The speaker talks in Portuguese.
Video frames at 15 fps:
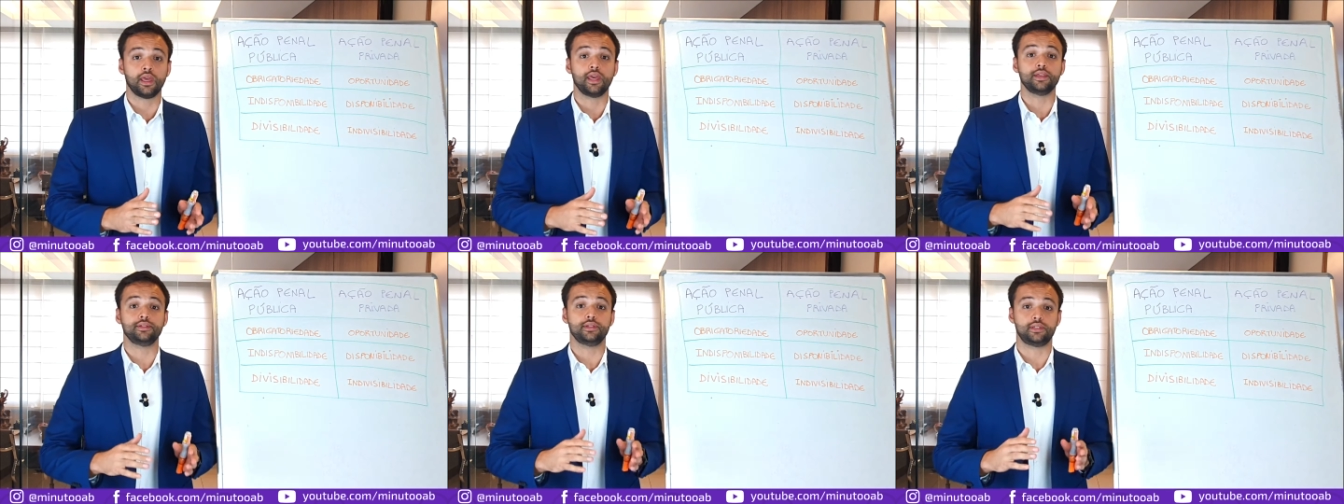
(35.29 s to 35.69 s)

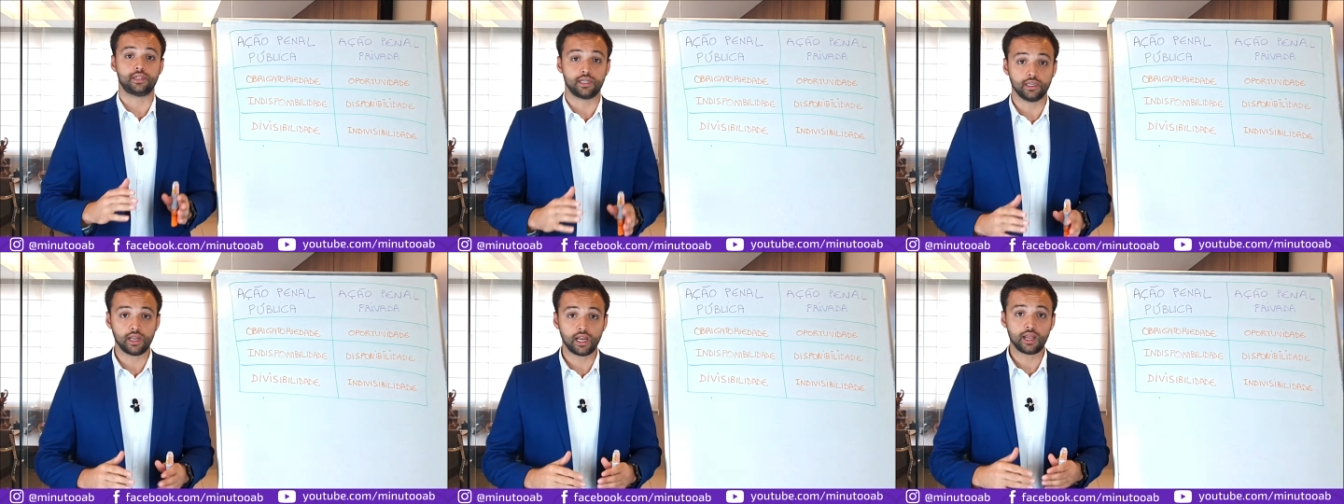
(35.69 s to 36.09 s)

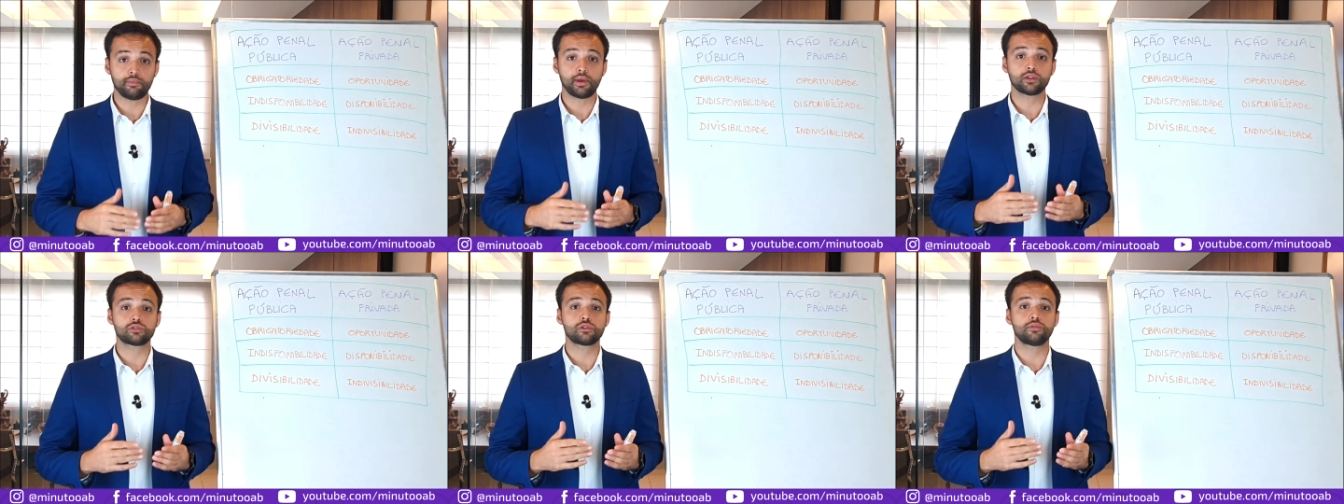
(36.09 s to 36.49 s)
Existindo
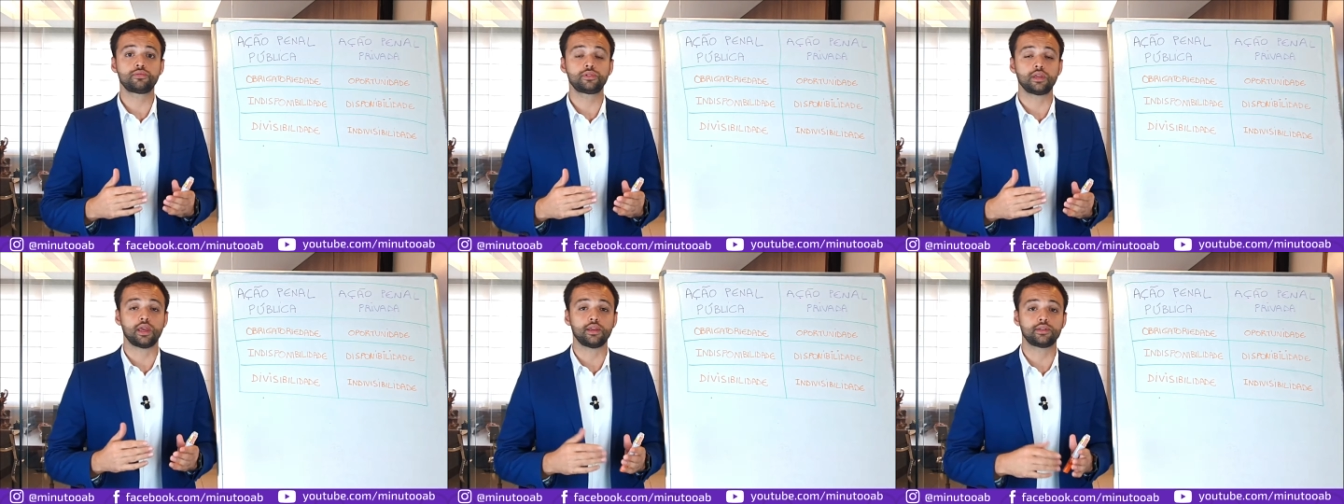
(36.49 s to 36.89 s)
elementos
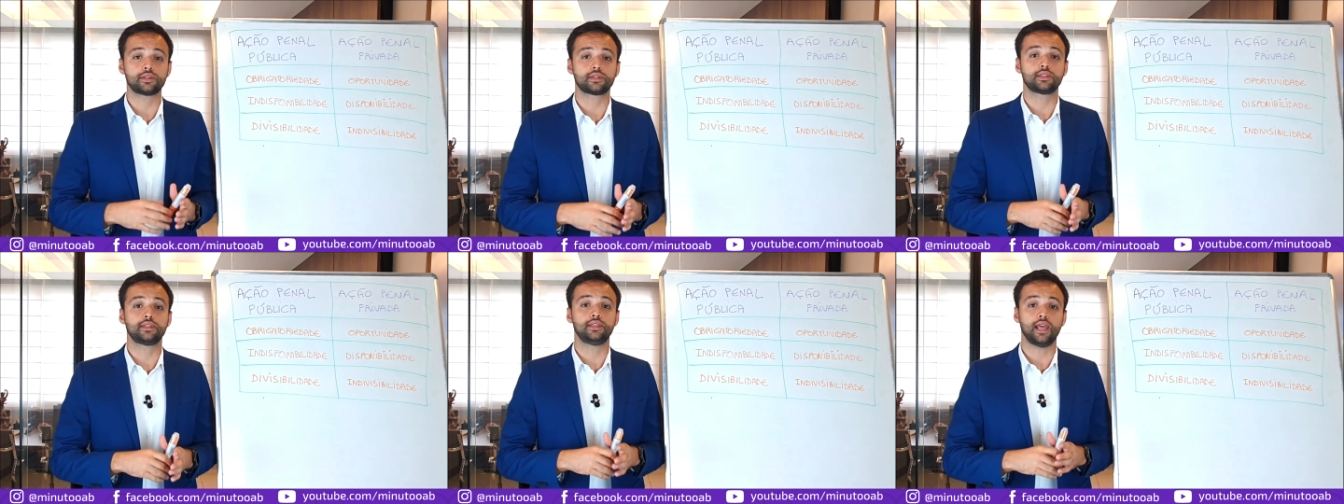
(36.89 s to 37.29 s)

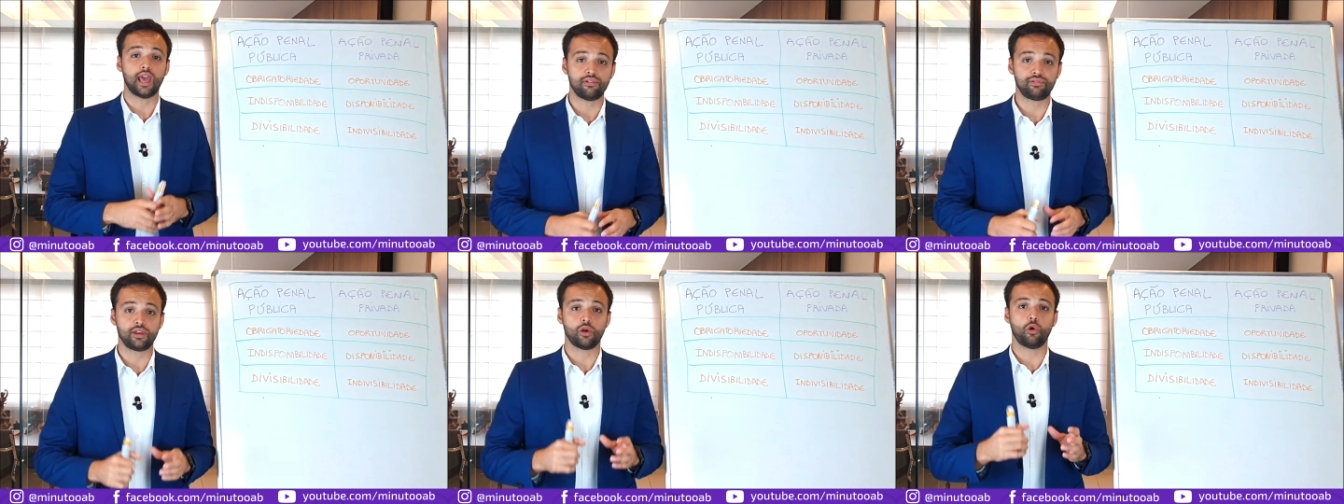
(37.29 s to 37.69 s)
suficientes,
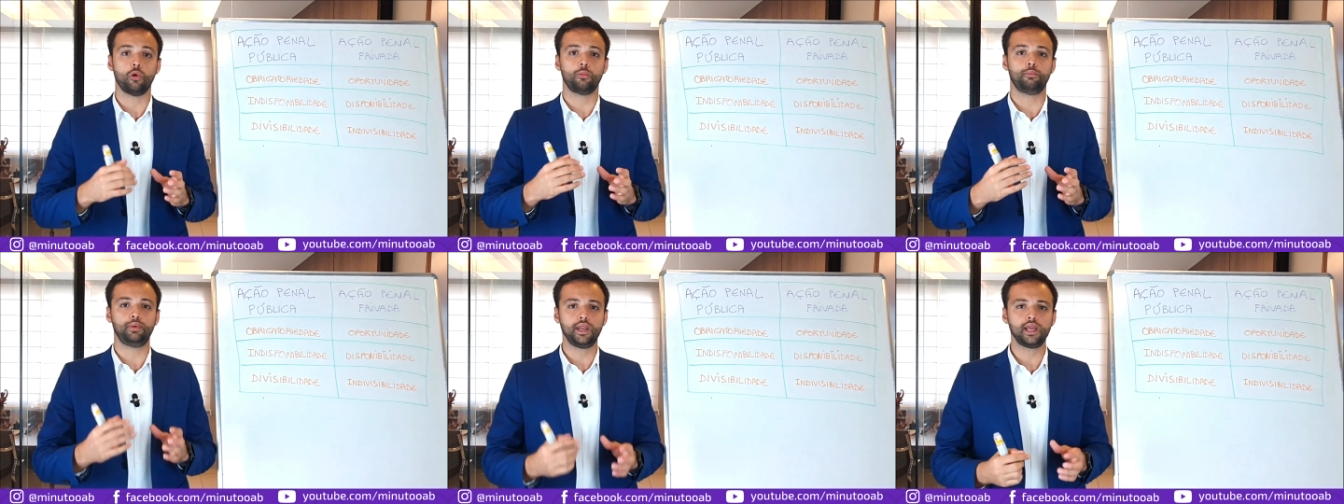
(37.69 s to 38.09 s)
deve
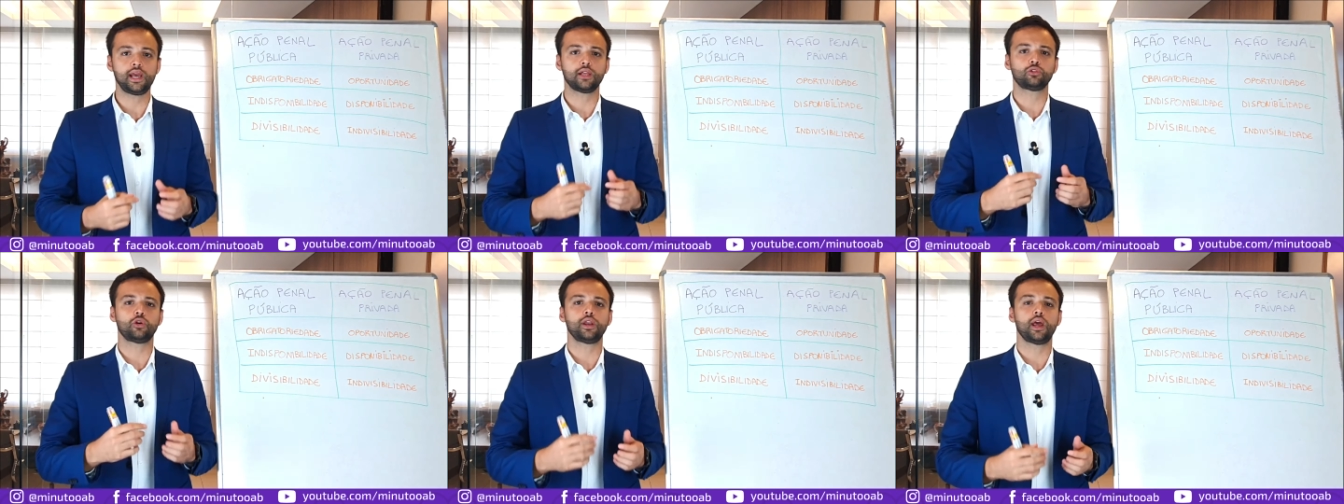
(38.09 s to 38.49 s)

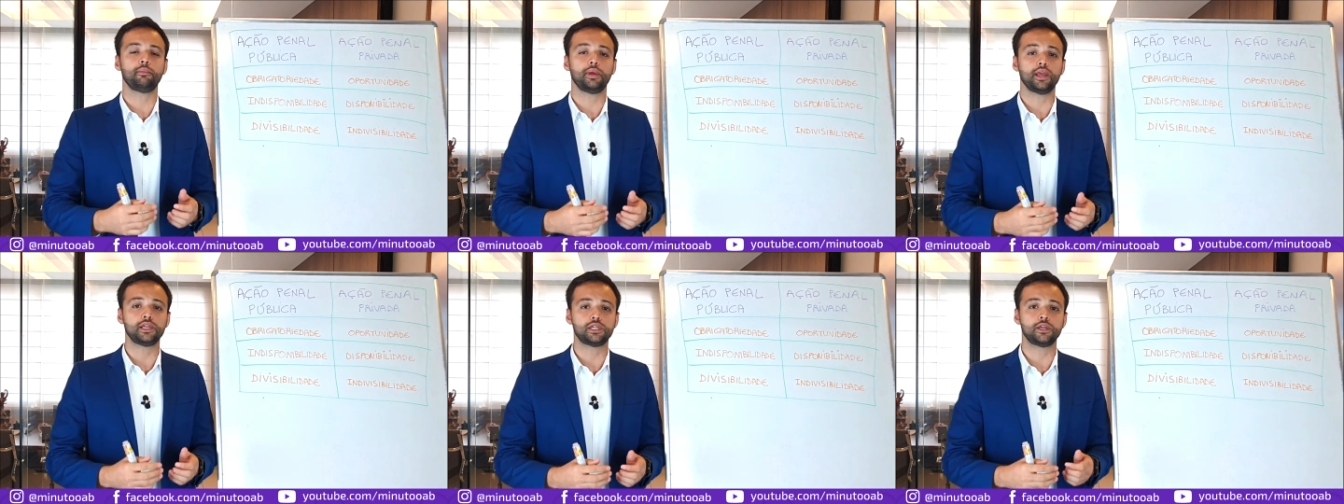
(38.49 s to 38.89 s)

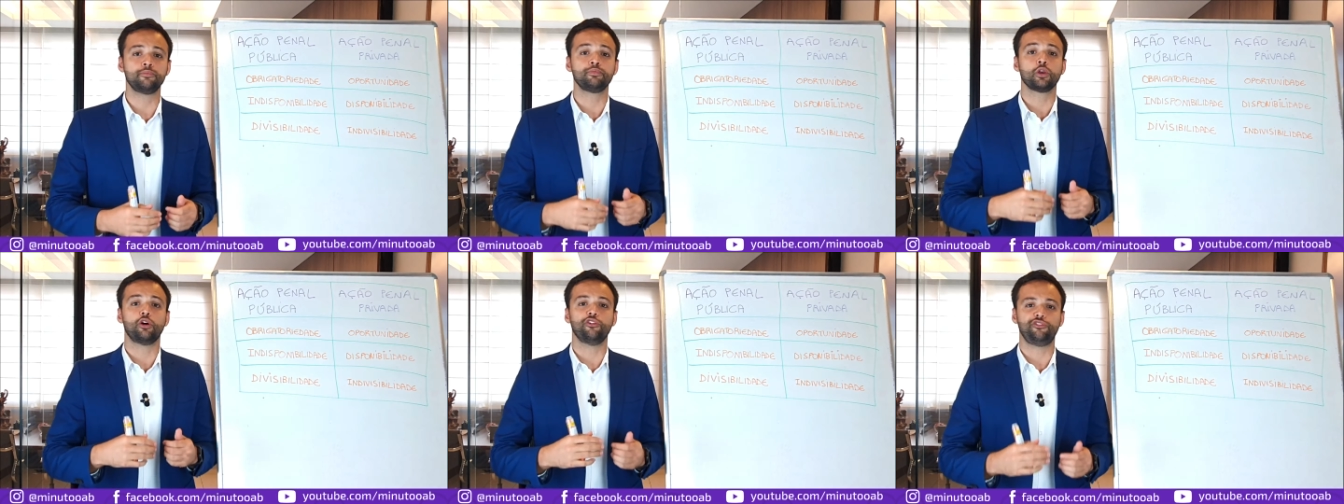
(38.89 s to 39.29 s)

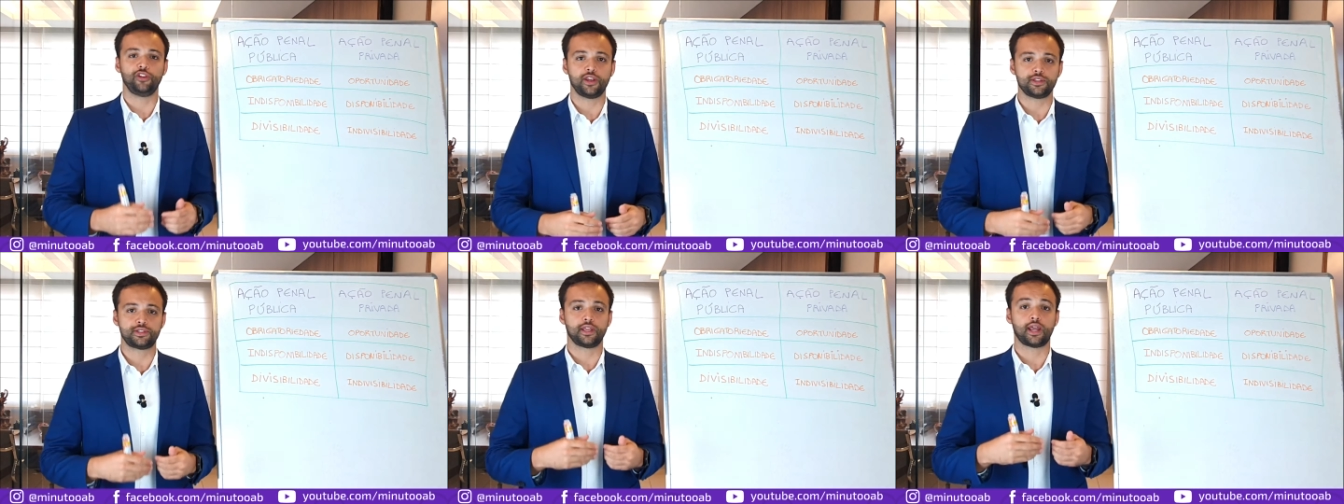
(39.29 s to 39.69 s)
obrigatoriamente
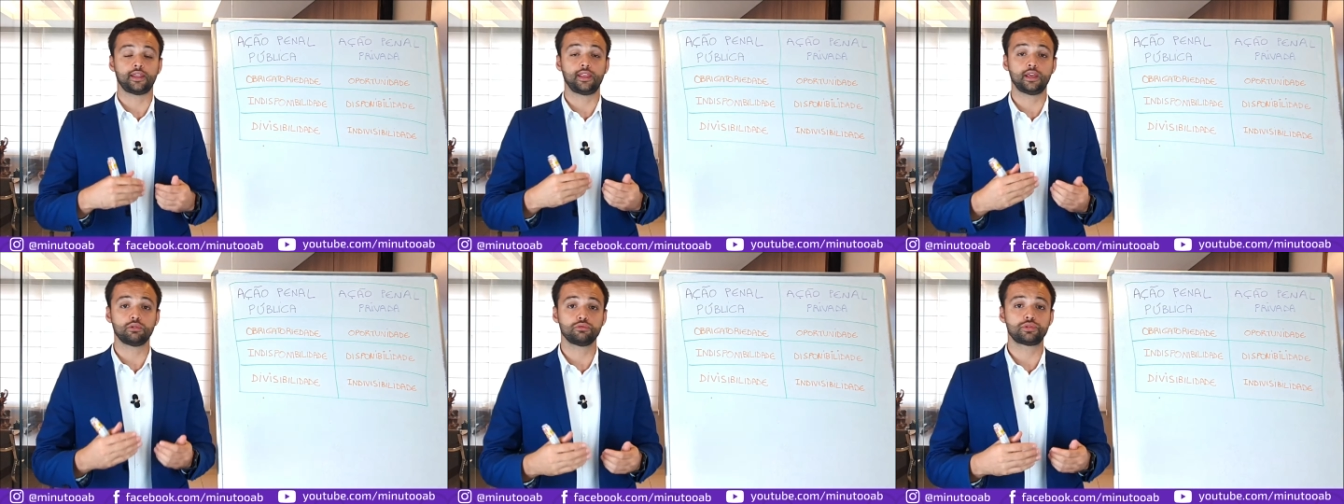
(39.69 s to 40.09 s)
oferecer a
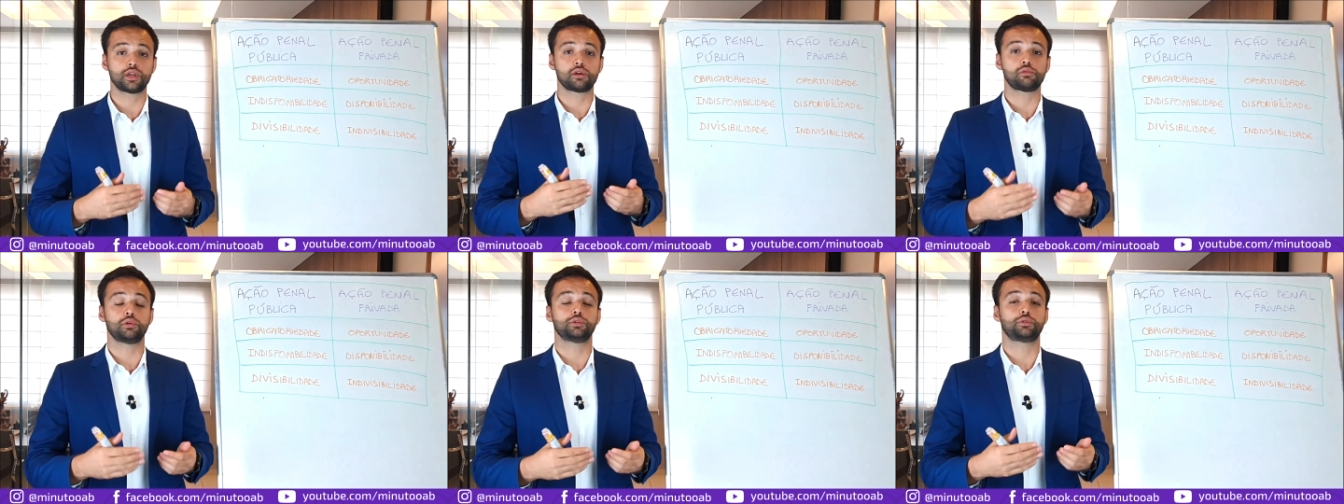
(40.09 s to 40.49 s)

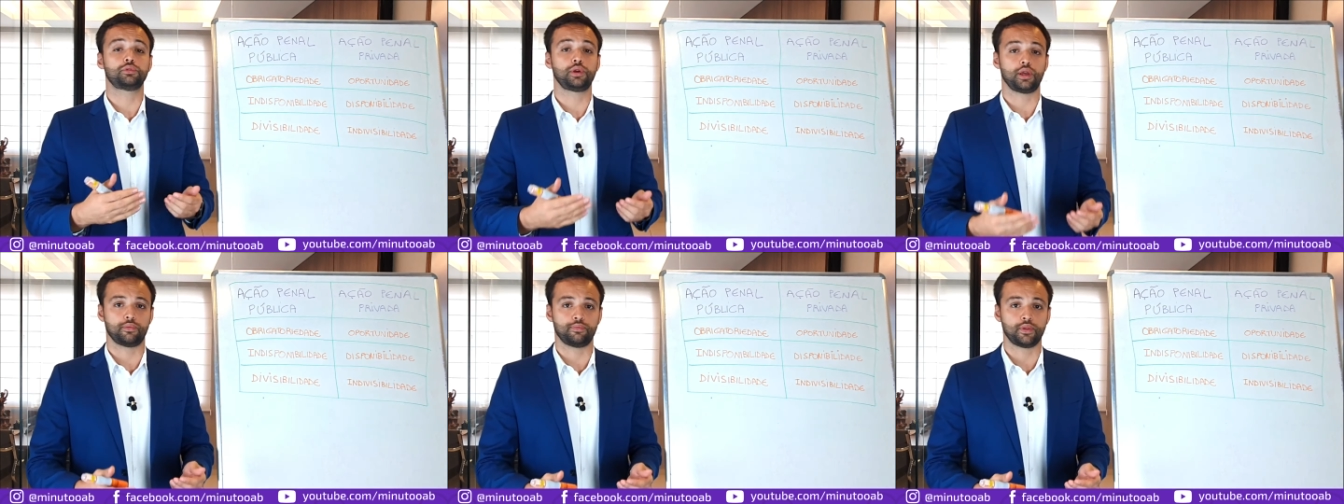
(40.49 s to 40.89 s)
denúncia contra o
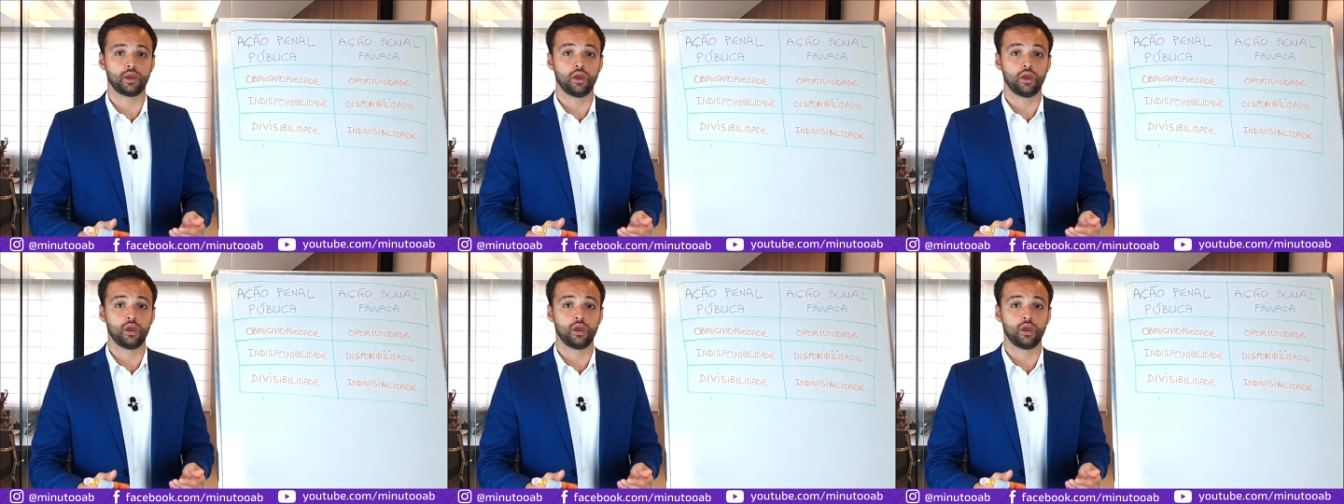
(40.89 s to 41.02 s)
réu.